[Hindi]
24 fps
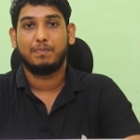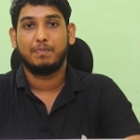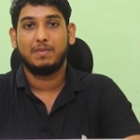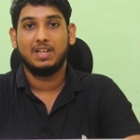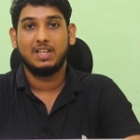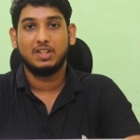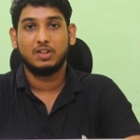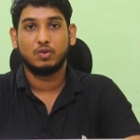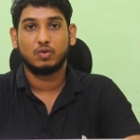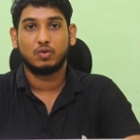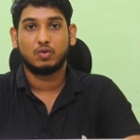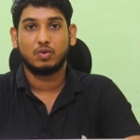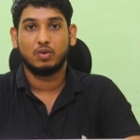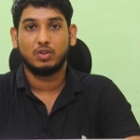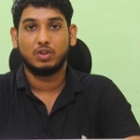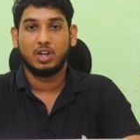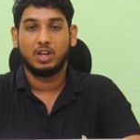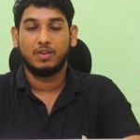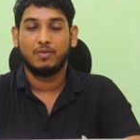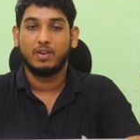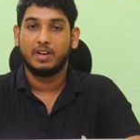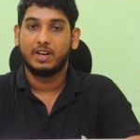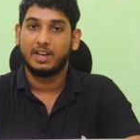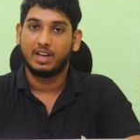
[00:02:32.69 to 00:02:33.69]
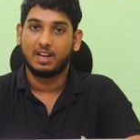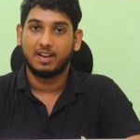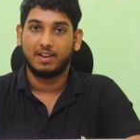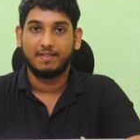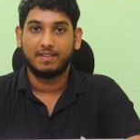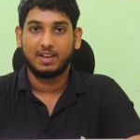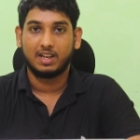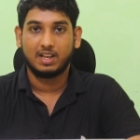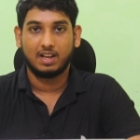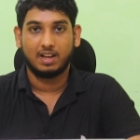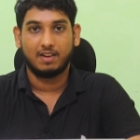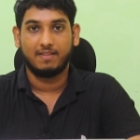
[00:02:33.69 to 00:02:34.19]
प्लीज़ उसको जो है वो
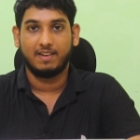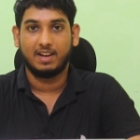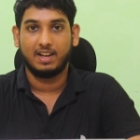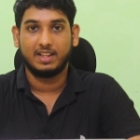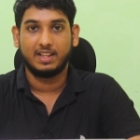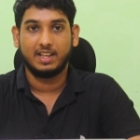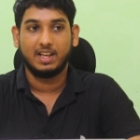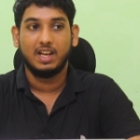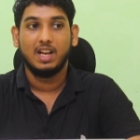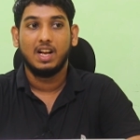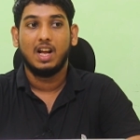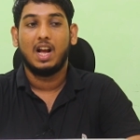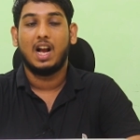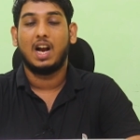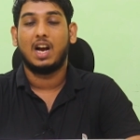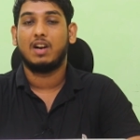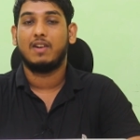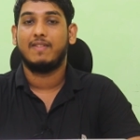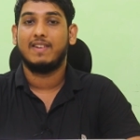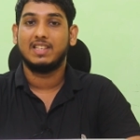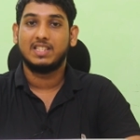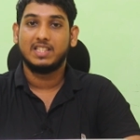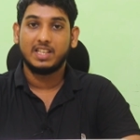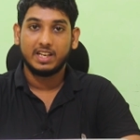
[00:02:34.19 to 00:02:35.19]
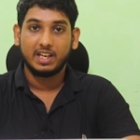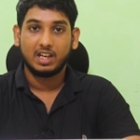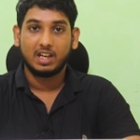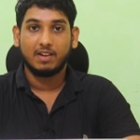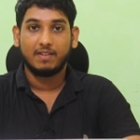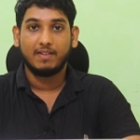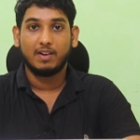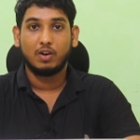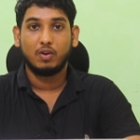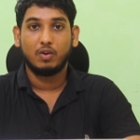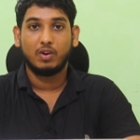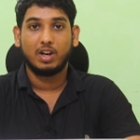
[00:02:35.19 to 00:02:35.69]
रिकवर करवा दें अगर वहाँ से
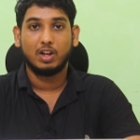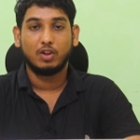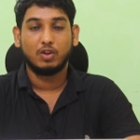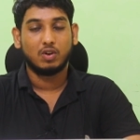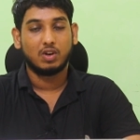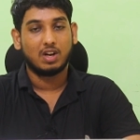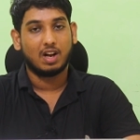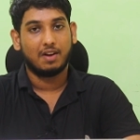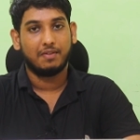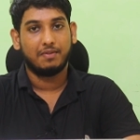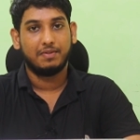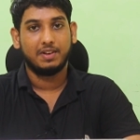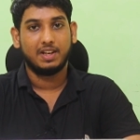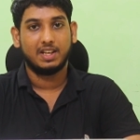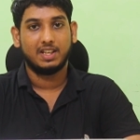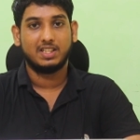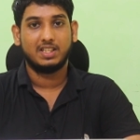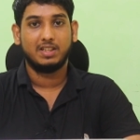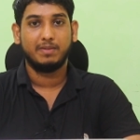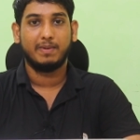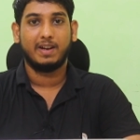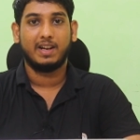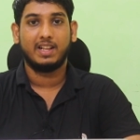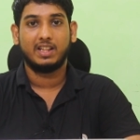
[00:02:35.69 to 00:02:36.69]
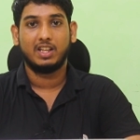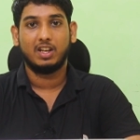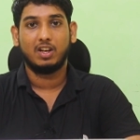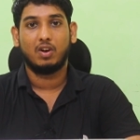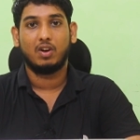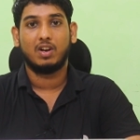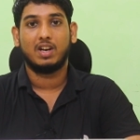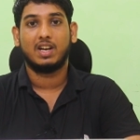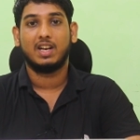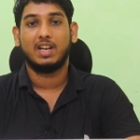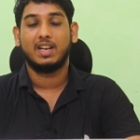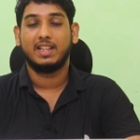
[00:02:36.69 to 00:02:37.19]
रिकवर हो गया तो काफ़ी अच्छी बात है
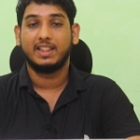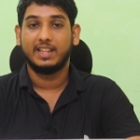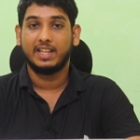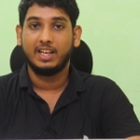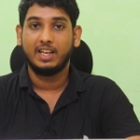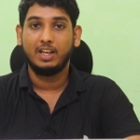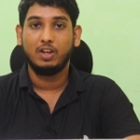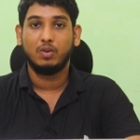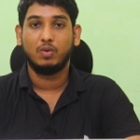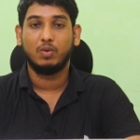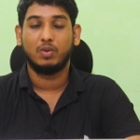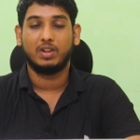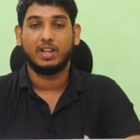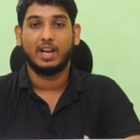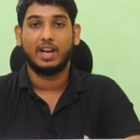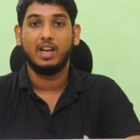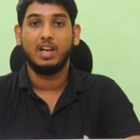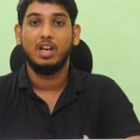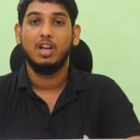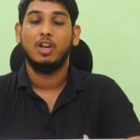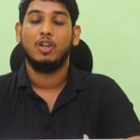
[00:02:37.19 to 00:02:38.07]
और अगर नहीं होता है